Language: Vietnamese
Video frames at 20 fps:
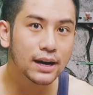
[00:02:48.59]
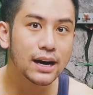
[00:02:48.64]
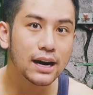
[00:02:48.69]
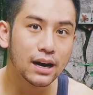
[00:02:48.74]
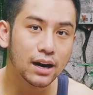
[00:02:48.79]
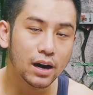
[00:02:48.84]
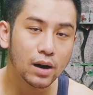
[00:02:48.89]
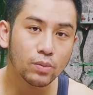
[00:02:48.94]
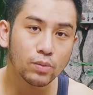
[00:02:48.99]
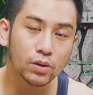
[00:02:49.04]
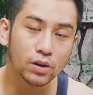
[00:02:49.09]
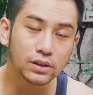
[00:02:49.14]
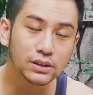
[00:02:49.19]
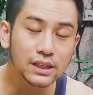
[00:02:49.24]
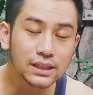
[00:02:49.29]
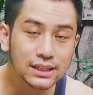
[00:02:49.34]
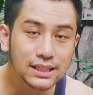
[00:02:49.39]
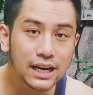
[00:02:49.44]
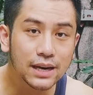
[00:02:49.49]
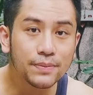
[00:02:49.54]
Nên là lông của nó
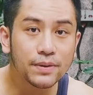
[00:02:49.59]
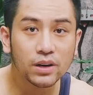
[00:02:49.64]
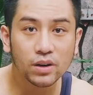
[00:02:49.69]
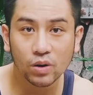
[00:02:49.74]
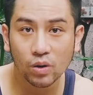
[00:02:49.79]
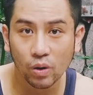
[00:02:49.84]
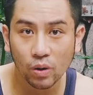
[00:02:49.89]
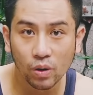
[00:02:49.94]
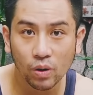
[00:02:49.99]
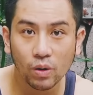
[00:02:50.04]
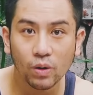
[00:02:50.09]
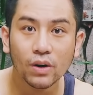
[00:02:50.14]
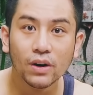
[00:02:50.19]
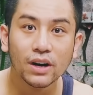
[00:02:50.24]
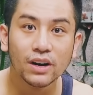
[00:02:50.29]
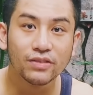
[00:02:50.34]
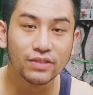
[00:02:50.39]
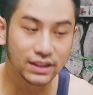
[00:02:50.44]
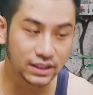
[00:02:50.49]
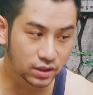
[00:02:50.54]
rất dễ bị khô
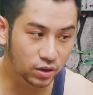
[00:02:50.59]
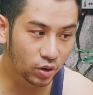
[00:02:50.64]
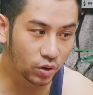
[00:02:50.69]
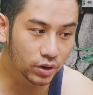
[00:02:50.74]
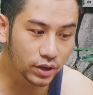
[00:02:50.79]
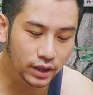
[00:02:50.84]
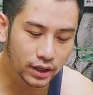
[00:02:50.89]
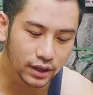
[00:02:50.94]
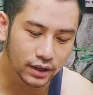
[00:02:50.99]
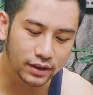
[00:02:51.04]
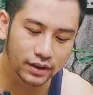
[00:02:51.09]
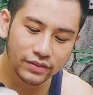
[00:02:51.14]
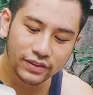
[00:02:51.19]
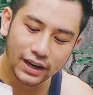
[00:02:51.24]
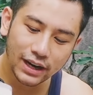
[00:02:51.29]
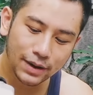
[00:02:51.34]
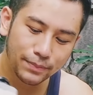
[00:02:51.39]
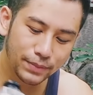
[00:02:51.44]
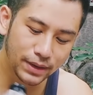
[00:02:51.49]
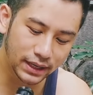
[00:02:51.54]
và rối. Vì
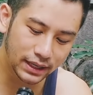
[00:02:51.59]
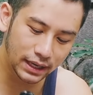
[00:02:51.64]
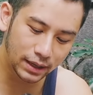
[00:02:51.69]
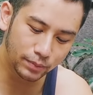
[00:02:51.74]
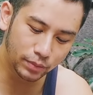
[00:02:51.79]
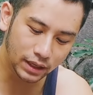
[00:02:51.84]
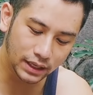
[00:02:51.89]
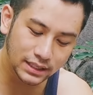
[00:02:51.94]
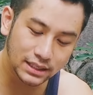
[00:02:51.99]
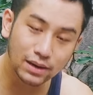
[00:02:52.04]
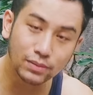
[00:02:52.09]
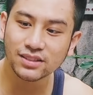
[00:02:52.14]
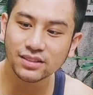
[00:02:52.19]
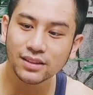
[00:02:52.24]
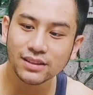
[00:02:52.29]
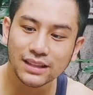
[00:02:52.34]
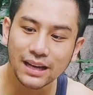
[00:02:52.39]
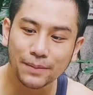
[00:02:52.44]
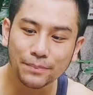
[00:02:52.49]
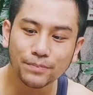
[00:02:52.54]
vậy là mình cần một cái dòng
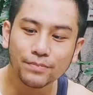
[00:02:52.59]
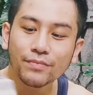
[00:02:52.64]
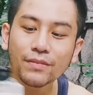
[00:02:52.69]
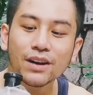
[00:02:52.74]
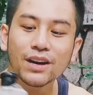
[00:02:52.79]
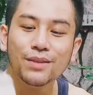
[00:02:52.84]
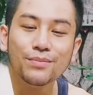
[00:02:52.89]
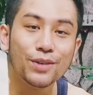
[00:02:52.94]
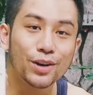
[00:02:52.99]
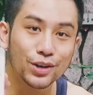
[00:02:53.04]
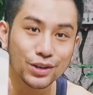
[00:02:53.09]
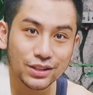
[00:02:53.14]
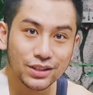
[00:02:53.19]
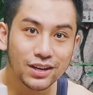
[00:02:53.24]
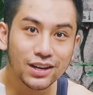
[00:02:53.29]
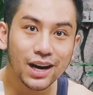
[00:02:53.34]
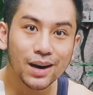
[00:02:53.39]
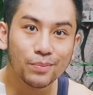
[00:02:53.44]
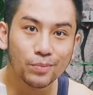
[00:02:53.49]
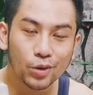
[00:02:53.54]
sữa tắm mà có
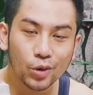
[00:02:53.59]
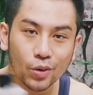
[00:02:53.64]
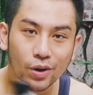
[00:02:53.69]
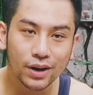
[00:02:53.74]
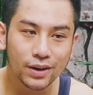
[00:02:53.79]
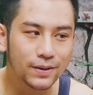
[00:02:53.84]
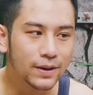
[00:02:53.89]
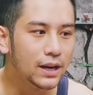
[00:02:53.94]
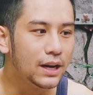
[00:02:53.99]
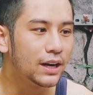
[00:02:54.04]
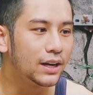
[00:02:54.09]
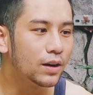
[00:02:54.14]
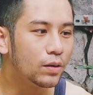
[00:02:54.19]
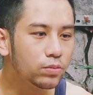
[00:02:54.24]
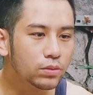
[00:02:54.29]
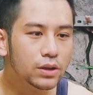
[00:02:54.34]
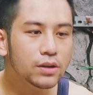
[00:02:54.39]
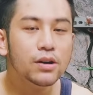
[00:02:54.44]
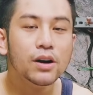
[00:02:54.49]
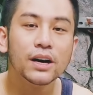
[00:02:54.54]
dưỡng ẩm luôn.
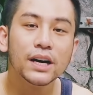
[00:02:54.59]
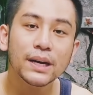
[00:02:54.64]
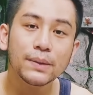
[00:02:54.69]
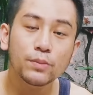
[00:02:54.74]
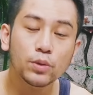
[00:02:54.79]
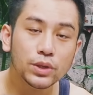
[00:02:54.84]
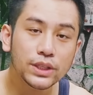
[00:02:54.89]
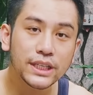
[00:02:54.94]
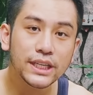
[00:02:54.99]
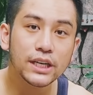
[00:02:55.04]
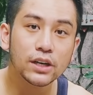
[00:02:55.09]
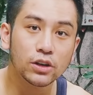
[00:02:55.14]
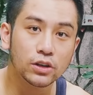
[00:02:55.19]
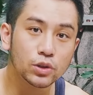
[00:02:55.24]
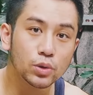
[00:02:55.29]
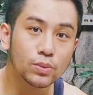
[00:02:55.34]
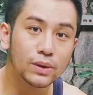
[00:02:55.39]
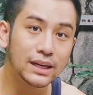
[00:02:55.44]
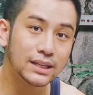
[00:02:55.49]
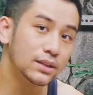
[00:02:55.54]
Thông thường ấy, Moochi
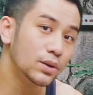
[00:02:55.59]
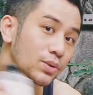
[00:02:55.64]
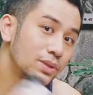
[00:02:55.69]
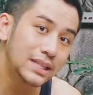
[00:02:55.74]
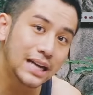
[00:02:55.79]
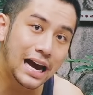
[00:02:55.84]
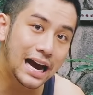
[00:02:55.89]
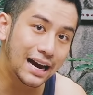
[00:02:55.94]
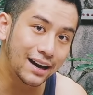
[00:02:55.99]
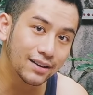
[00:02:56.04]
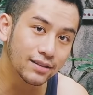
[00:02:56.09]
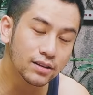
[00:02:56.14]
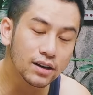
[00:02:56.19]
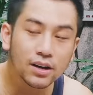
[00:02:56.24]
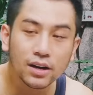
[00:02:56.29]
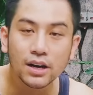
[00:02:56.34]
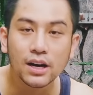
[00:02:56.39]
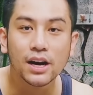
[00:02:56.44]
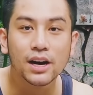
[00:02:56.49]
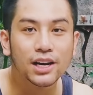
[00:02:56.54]
còn dùng cả dầu xả
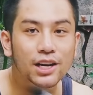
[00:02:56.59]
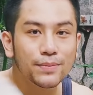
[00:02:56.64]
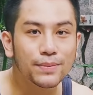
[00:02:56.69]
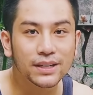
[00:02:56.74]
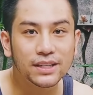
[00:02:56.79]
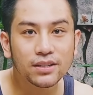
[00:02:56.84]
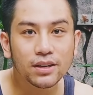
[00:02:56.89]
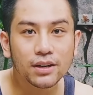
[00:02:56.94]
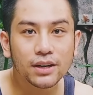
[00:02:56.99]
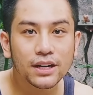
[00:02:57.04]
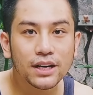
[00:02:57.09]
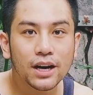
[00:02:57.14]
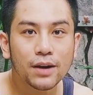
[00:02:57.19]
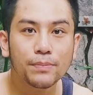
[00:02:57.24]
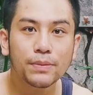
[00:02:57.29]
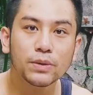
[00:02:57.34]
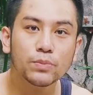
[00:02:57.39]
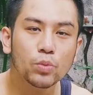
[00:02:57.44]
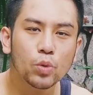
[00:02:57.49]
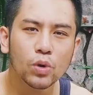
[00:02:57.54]
nữa. Nhưng mà trước kia
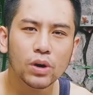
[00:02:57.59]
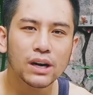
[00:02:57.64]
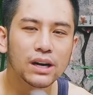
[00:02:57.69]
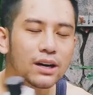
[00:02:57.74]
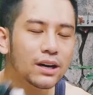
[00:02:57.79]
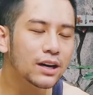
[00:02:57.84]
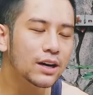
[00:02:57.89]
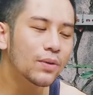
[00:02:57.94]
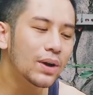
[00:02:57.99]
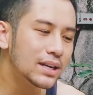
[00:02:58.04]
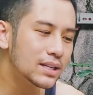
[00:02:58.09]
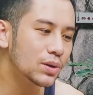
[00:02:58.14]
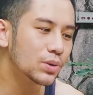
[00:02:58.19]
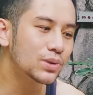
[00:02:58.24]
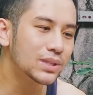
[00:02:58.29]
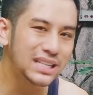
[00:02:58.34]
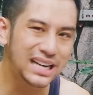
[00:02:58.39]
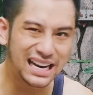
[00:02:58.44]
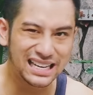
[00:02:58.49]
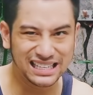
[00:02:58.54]
mình mua các cái loại
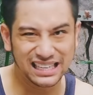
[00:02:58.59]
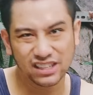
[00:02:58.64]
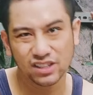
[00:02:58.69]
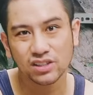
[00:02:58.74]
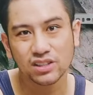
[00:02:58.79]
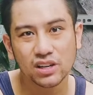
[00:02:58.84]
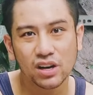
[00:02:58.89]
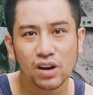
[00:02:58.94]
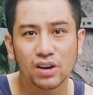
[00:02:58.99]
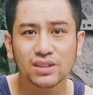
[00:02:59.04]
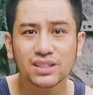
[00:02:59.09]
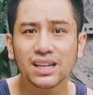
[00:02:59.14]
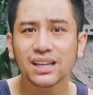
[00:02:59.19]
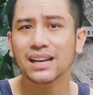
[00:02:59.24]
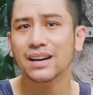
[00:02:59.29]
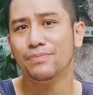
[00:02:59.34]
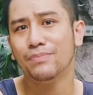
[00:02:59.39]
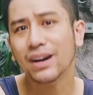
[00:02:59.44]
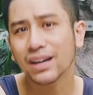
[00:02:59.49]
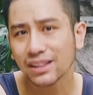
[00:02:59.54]
dầu xả dành cho chó
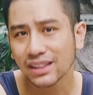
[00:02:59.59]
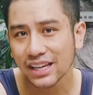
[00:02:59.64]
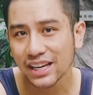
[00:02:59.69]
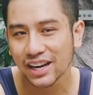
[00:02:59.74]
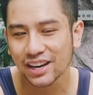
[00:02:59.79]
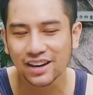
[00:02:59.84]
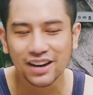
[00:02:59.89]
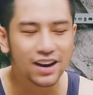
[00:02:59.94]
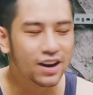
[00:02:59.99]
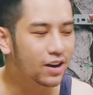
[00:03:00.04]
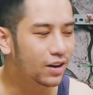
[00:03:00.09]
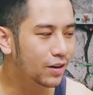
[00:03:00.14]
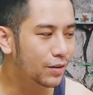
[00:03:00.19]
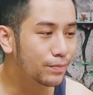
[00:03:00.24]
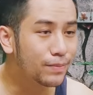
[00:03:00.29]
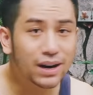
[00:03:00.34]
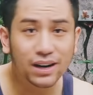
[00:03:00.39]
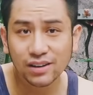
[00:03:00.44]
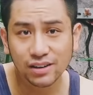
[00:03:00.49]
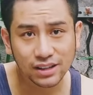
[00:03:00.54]
rất là mắc tiền,
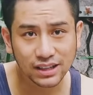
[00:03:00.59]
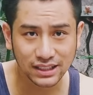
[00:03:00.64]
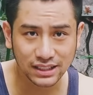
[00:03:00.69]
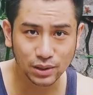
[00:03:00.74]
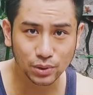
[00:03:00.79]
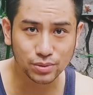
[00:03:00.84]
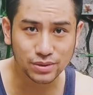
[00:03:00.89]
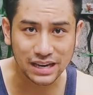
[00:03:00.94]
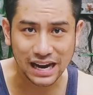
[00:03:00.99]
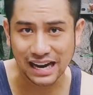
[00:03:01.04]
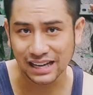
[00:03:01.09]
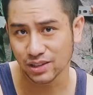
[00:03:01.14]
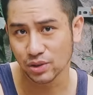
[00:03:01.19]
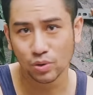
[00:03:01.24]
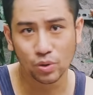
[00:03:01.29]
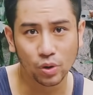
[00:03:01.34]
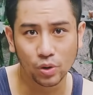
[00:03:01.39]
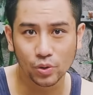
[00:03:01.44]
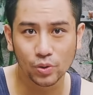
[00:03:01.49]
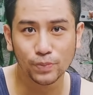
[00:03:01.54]
còn mắc hơn cả dầu xả
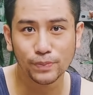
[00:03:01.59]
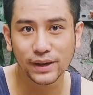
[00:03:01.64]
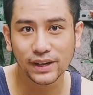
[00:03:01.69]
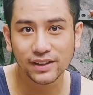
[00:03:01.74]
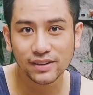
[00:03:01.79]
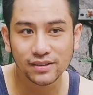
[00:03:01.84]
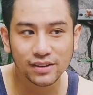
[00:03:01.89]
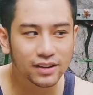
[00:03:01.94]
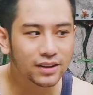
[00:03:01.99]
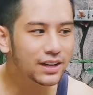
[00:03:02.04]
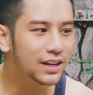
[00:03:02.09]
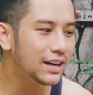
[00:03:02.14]
dầu gội của mình nữa.